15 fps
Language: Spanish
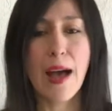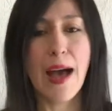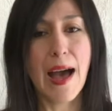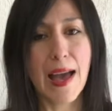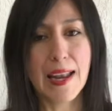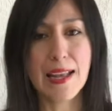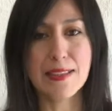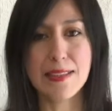
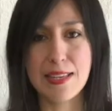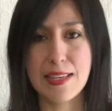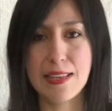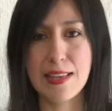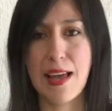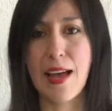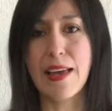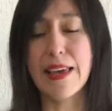a la
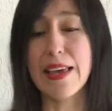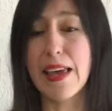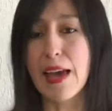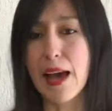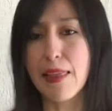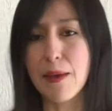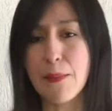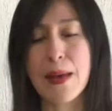cinta y
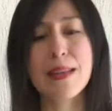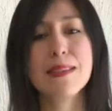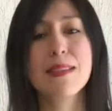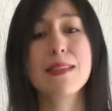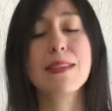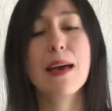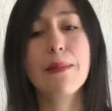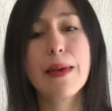además
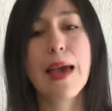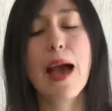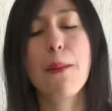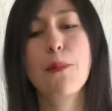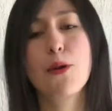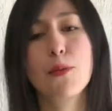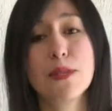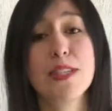sabe
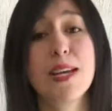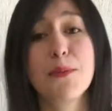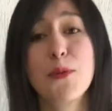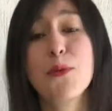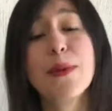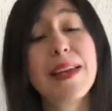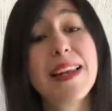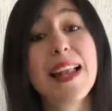aprovechar
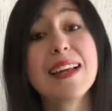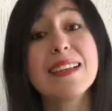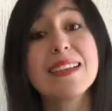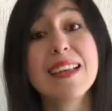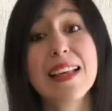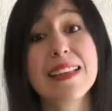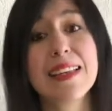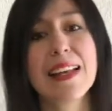muy bien la
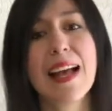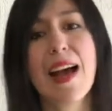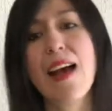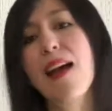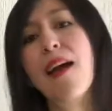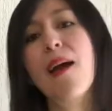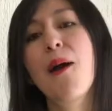sátira